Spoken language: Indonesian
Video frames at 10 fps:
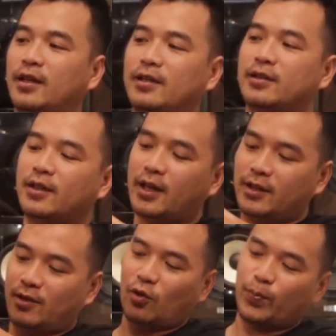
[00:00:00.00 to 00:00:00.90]
ada
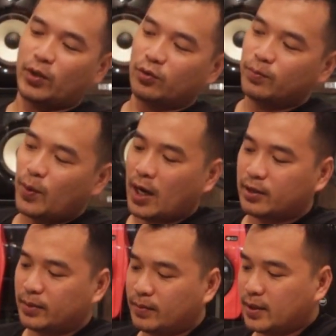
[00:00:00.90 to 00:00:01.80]
insiden kopi tumpah,
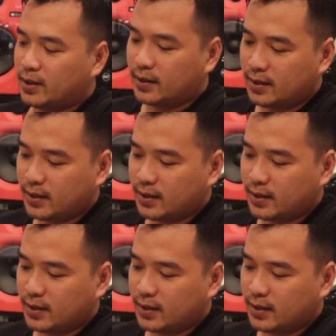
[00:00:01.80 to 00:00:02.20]
teman-teman.